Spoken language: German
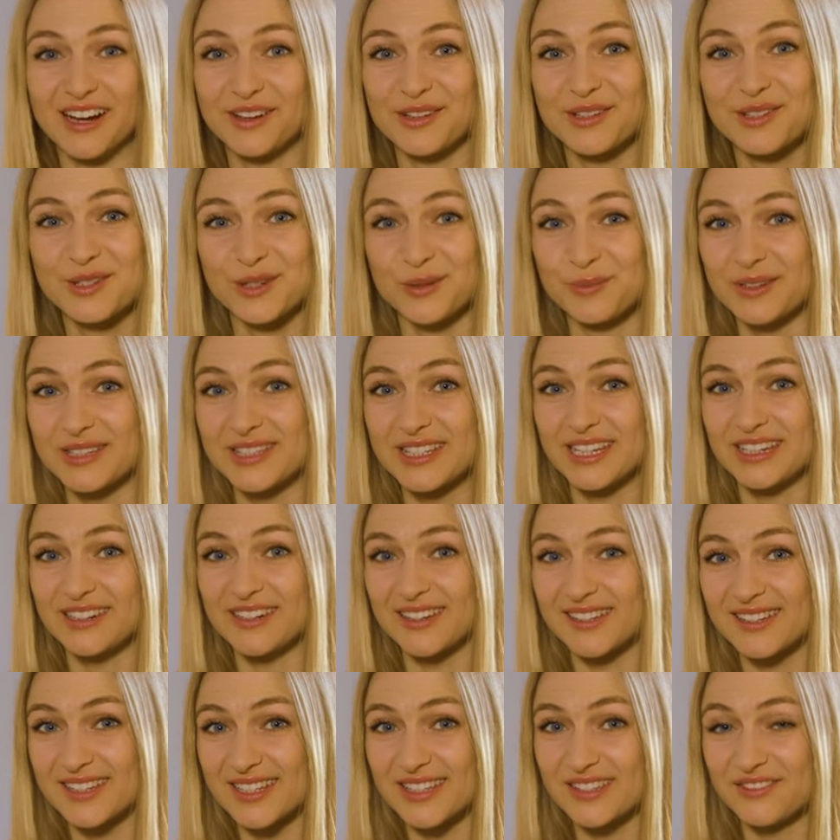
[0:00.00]
alles so passiert
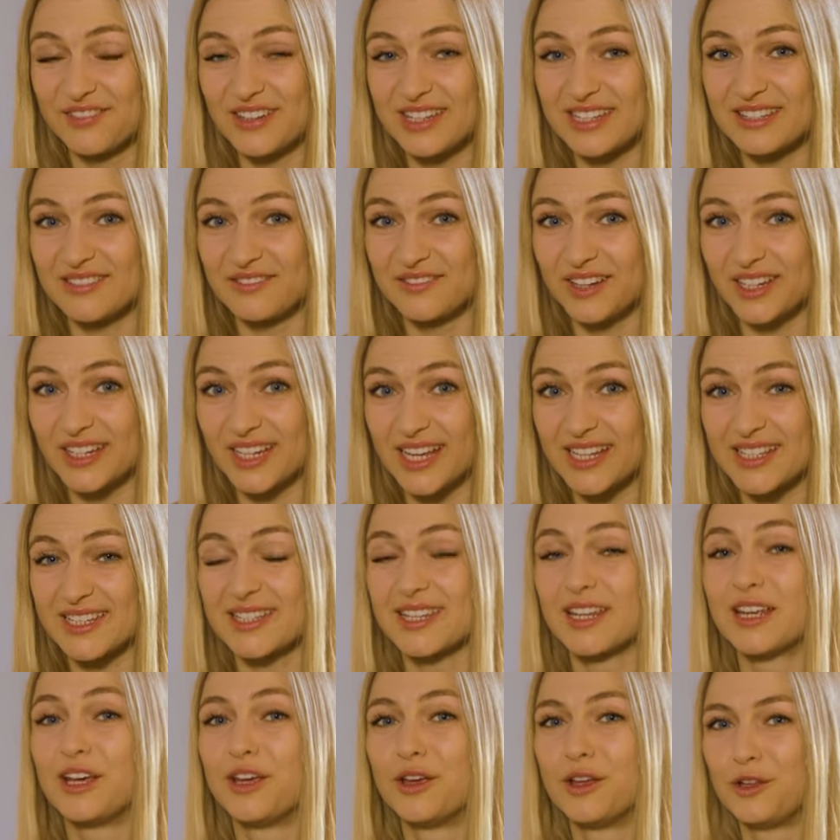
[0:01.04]
ist, das wissen wir jetzt.
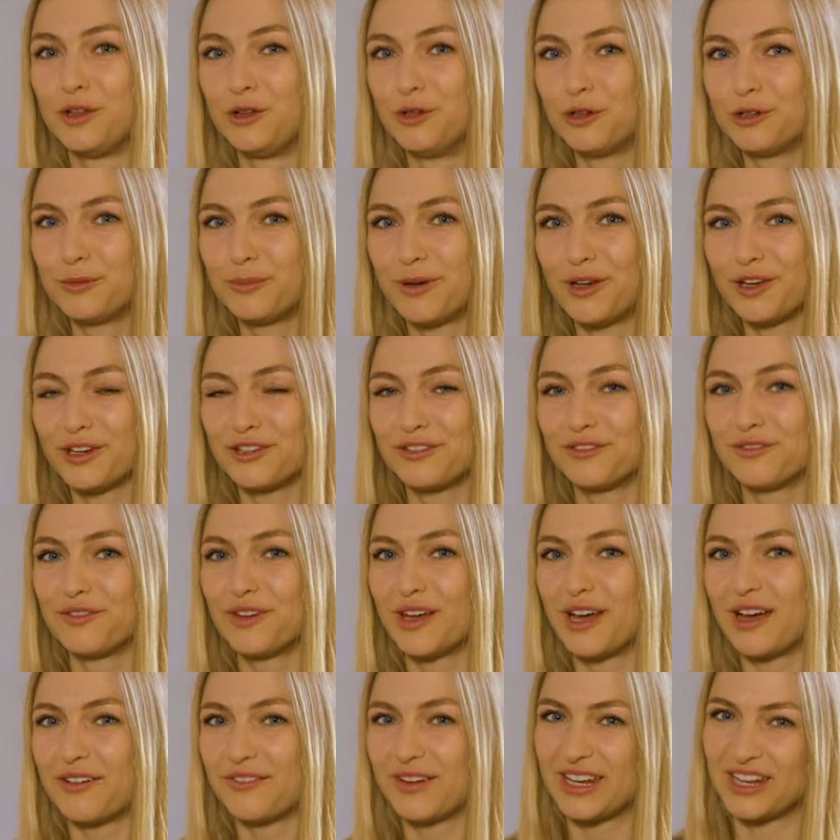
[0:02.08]
Nun möchten
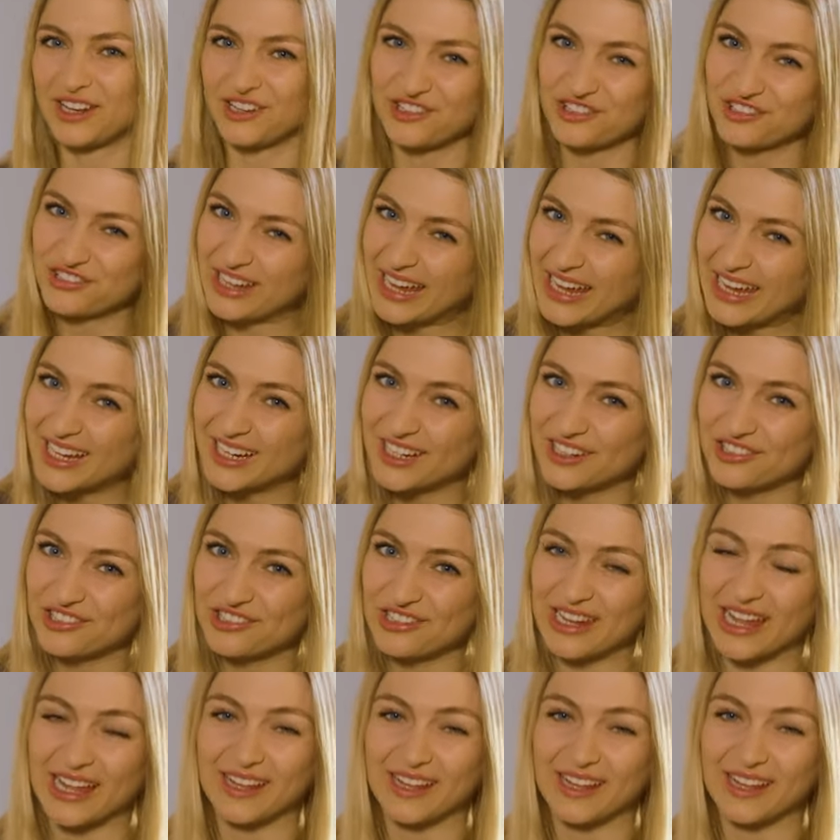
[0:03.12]
wir aber in den steirischen